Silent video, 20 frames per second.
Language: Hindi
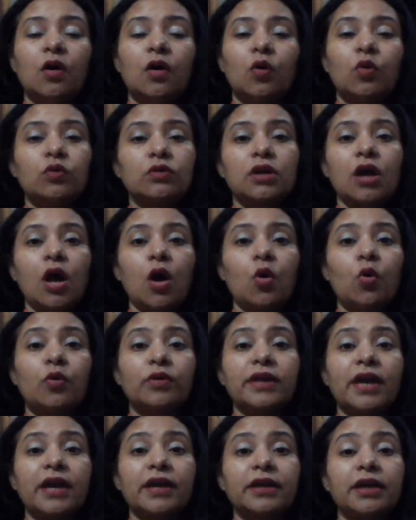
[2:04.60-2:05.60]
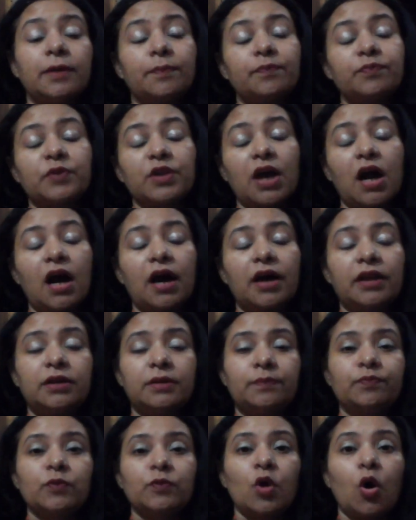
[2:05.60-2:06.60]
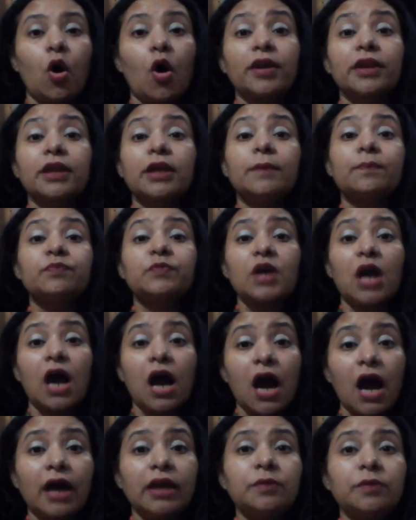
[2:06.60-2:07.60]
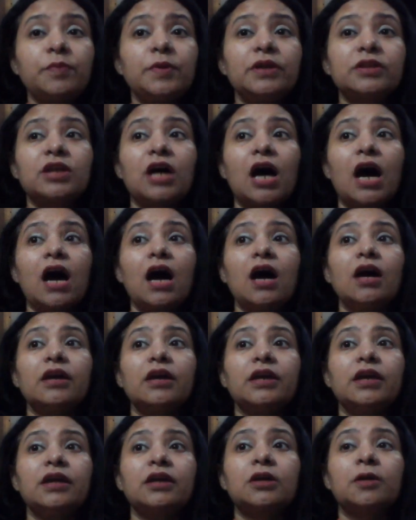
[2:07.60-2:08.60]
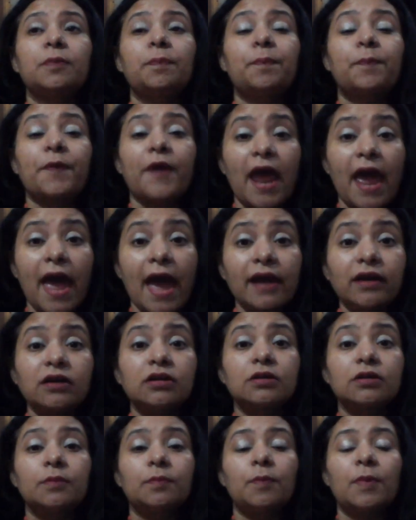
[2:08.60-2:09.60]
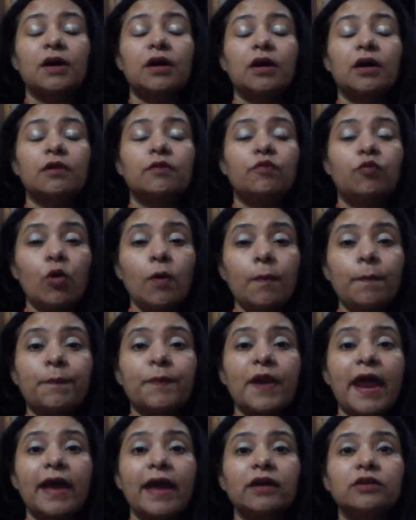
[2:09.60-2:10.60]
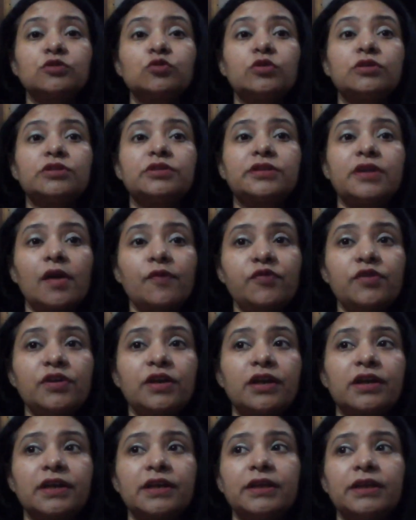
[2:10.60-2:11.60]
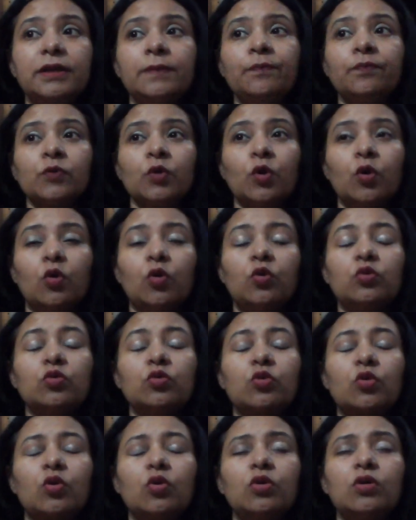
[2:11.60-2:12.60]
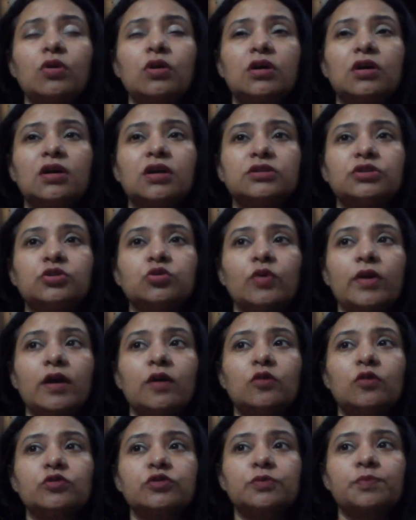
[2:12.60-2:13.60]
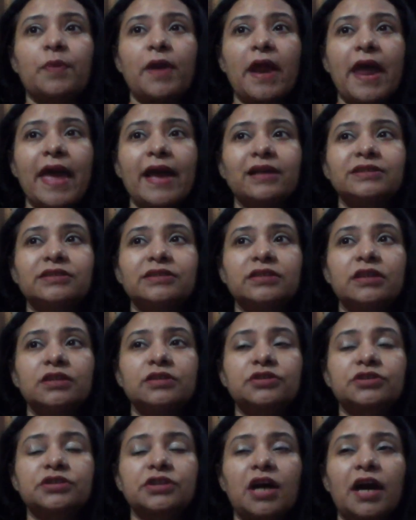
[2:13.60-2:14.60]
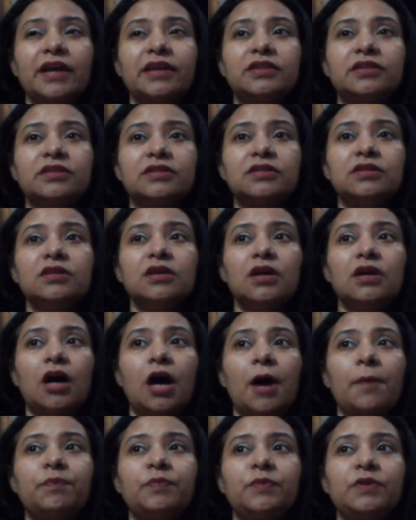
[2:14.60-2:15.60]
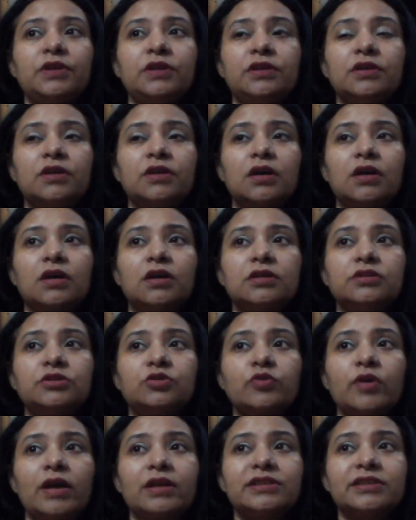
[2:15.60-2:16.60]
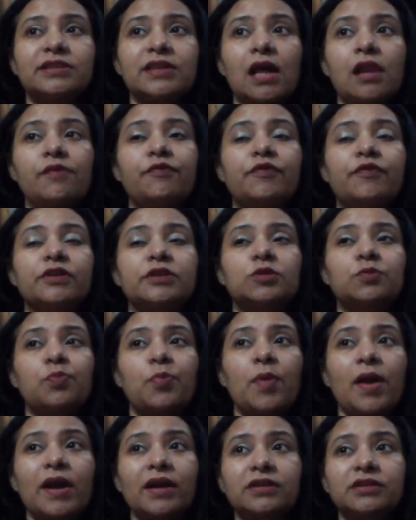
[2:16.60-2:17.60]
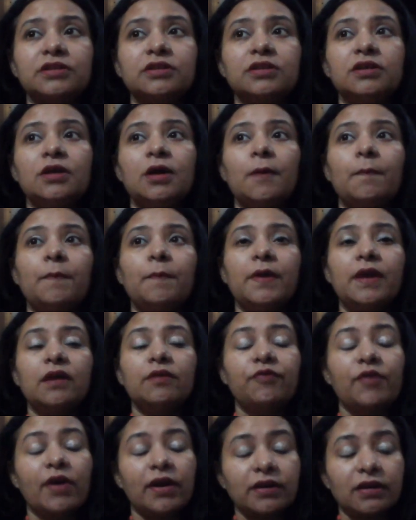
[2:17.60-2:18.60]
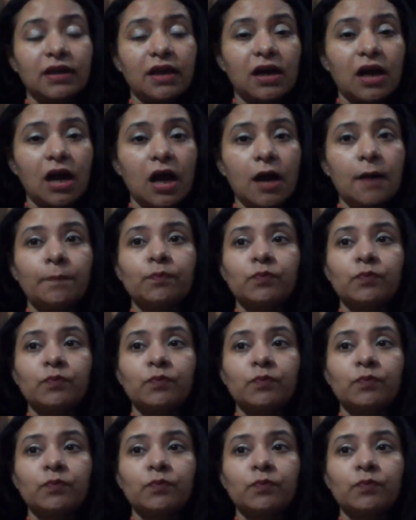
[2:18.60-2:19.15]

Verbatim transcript: उनका हो गया एक इम्तिहान और इम्तिहान भी था एक प्रैंक मगर वो प्रैंक जो डेफिनेटली उनको जो है उस प्रैंक से शायद अपनी जो है सेल्फ रिस्पेक्ट में फ़र्क लगा